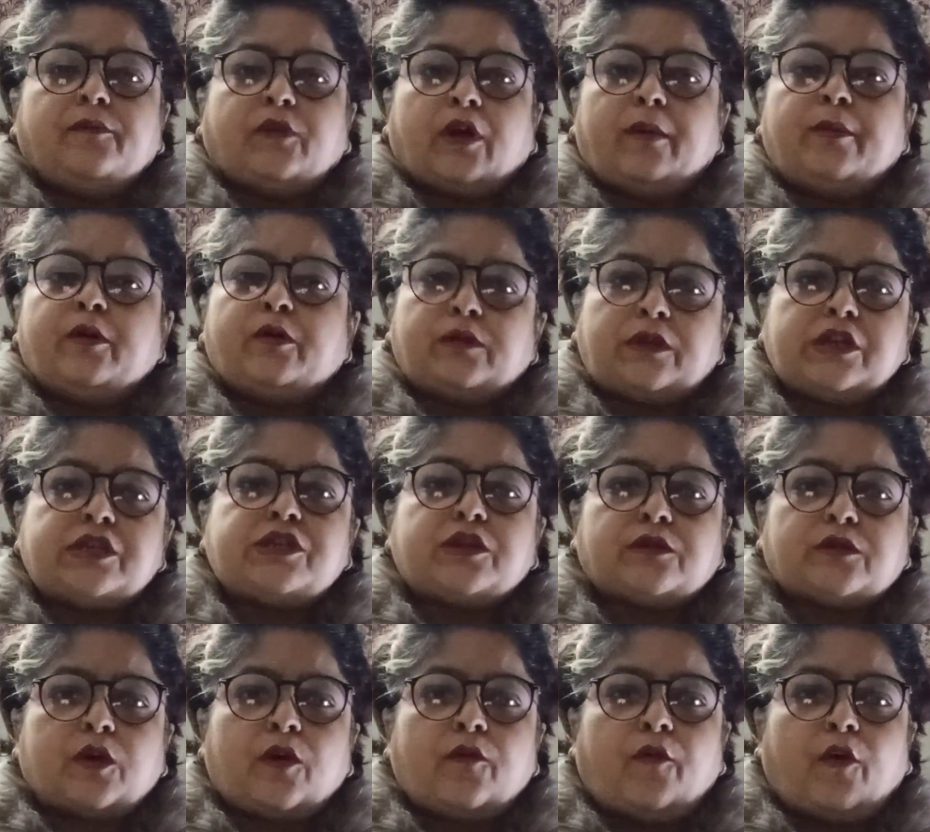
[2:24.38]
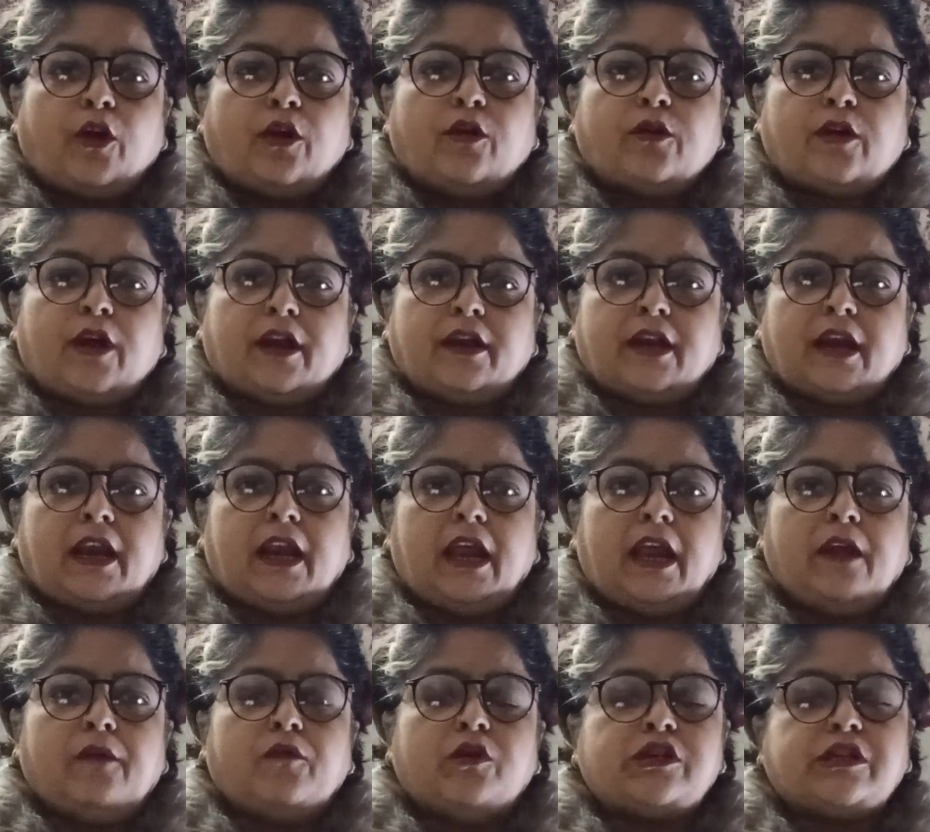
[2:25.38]
तो हमें उसी चीज़ को फॉलो करना
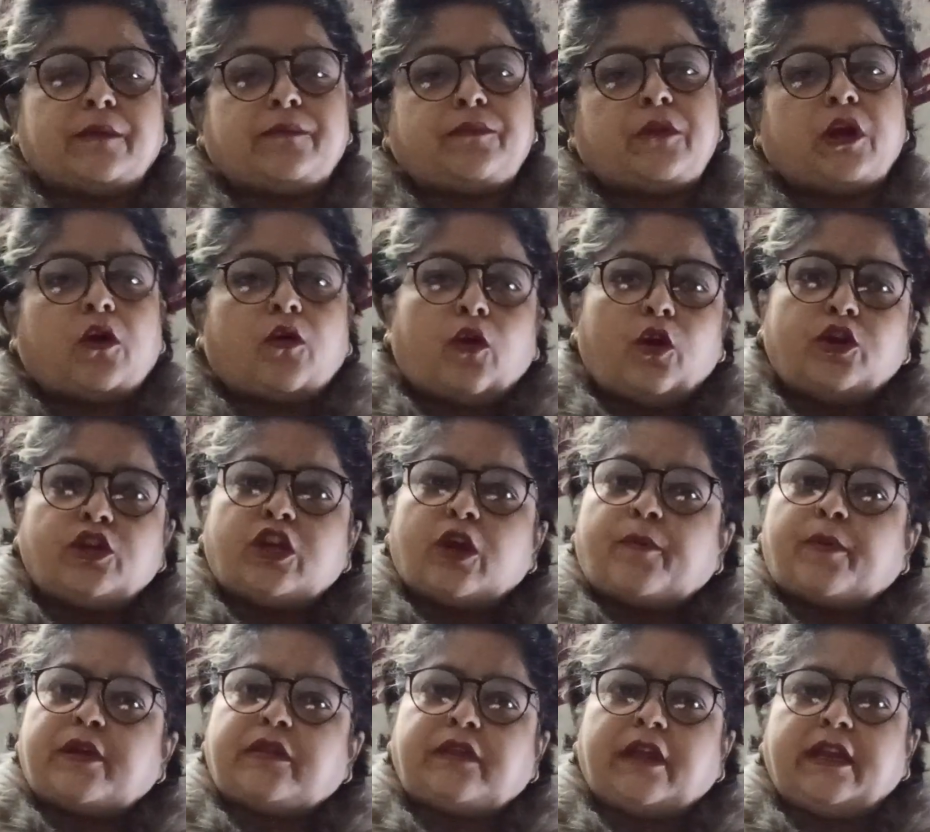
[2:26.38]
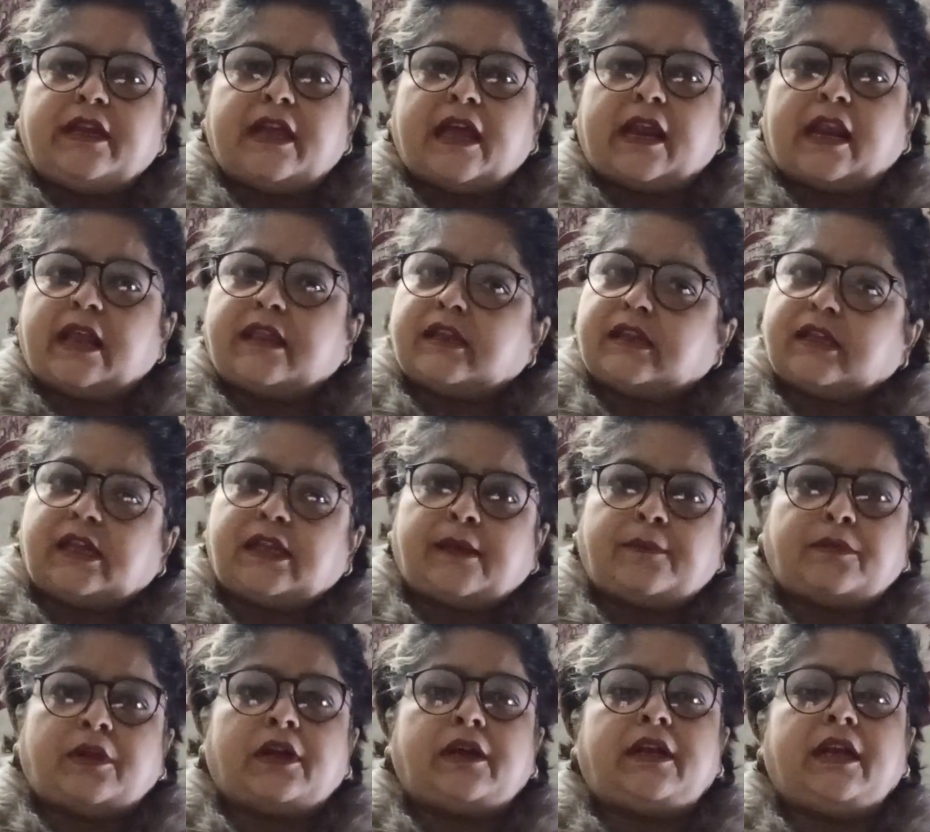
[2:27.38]
नहीं और जब तक कोई उनके ऊपर सीनियर रहता था
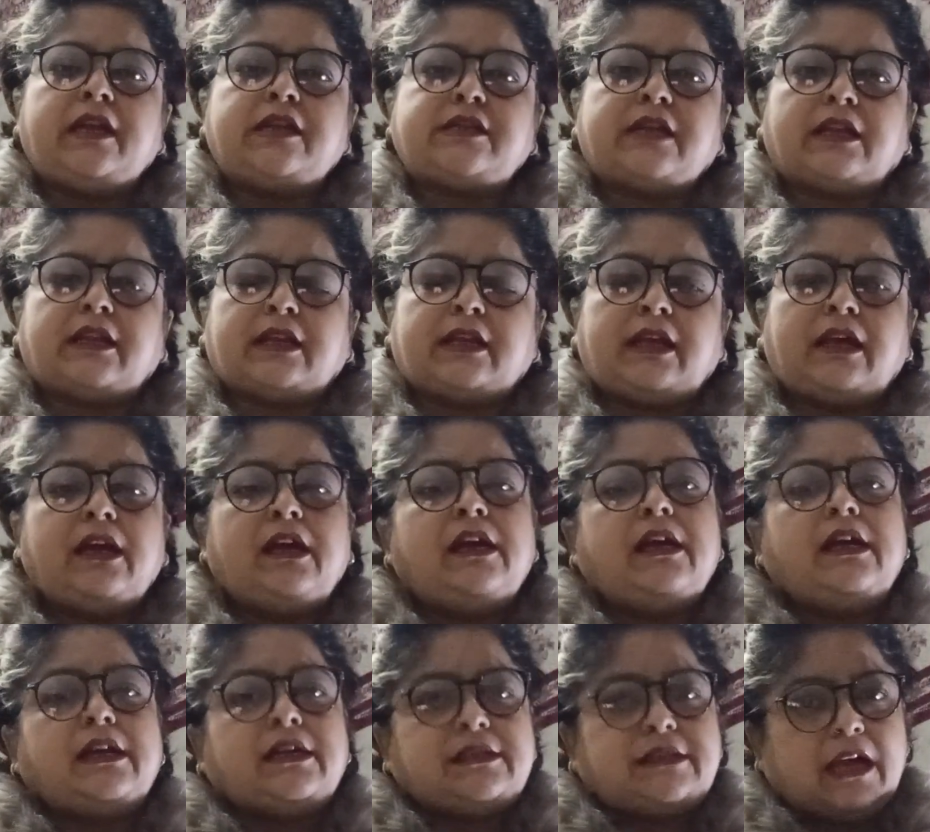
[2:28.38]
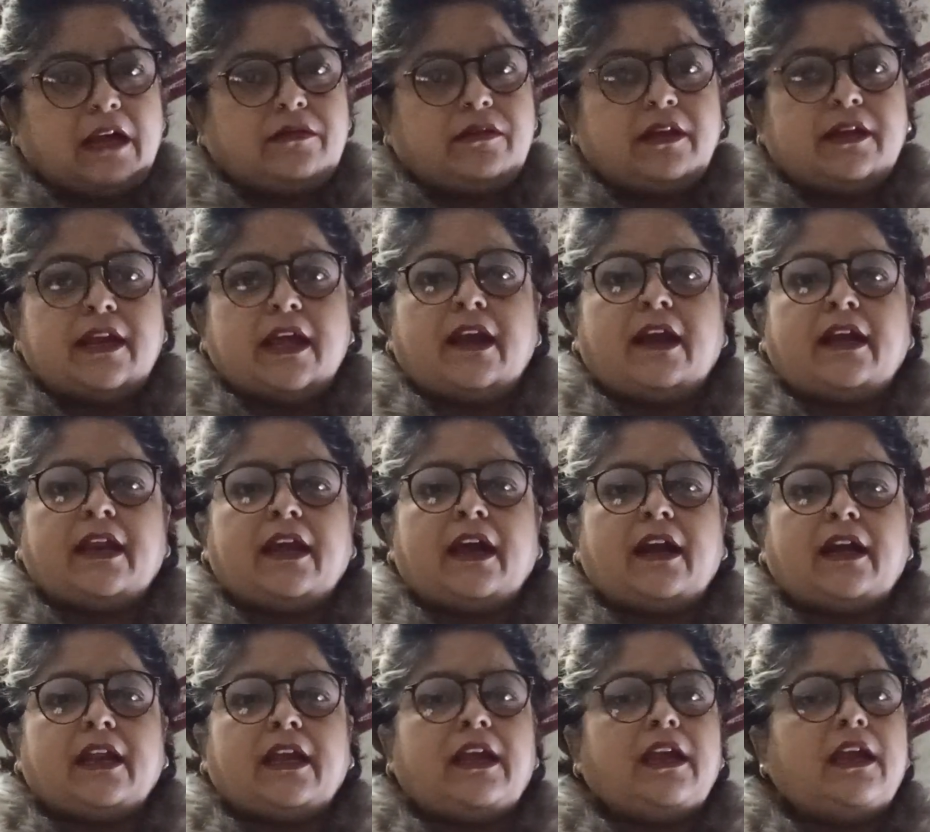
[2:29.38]
तब तक ठीक जाते थे जहाँ सीनियरिटी
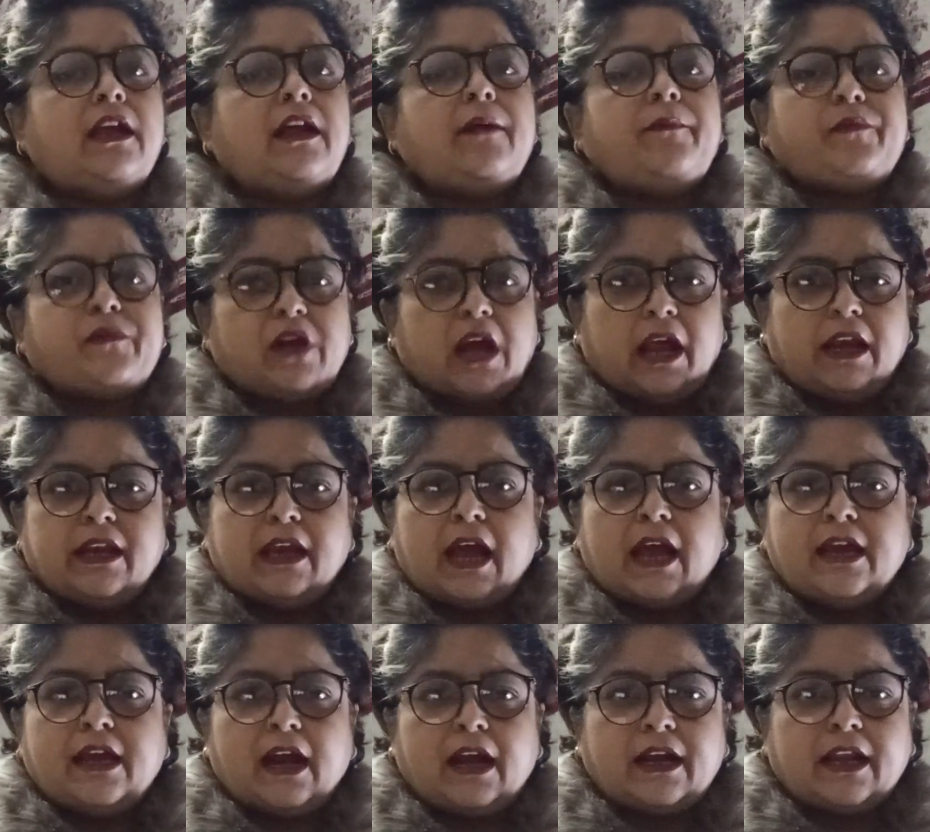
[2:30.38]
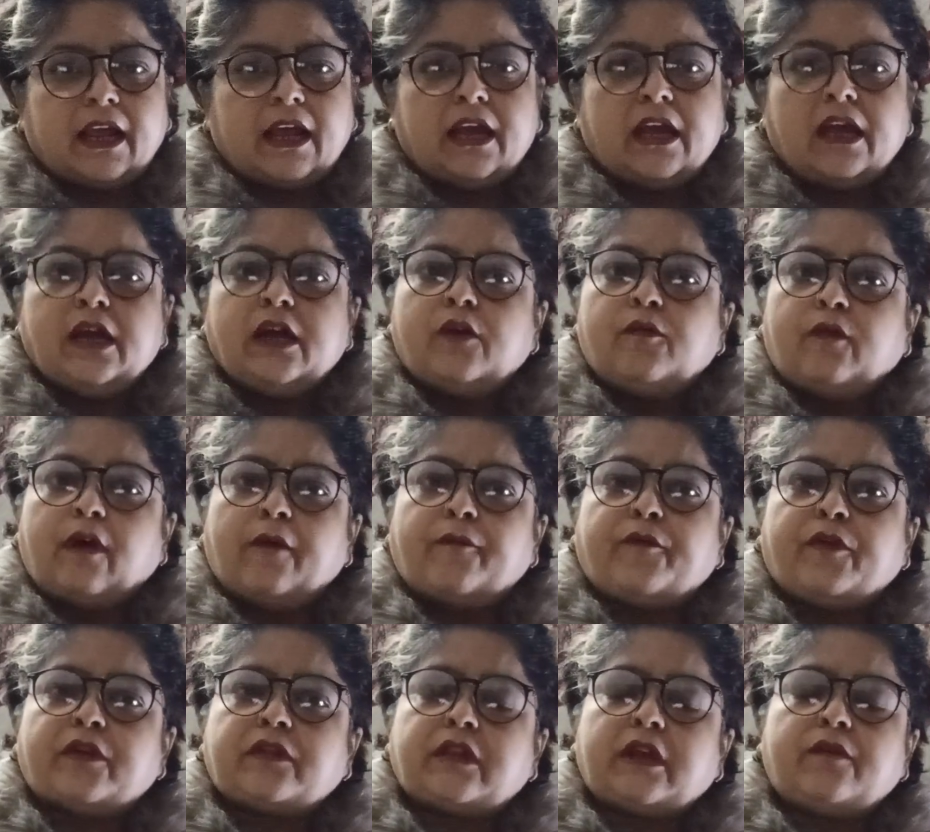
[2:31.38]
हटी जहाँ न्याय हटे वहाँ
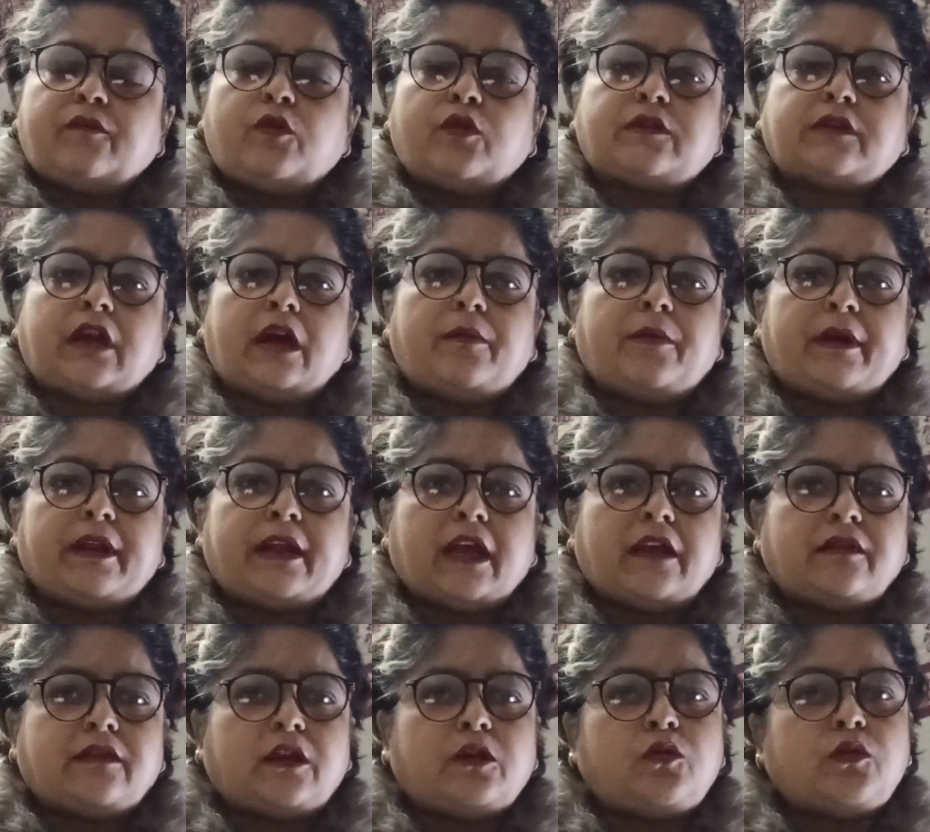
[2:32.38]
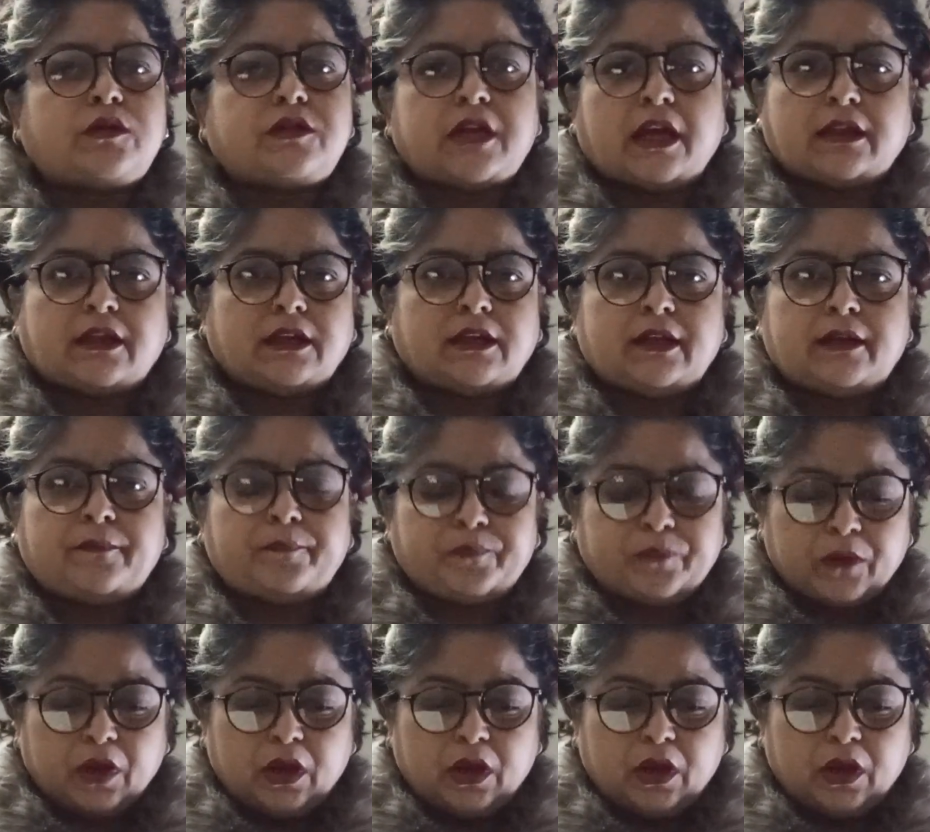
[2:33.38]
फिर से वो उस गड़बड़ के अंदर घुस जाते थे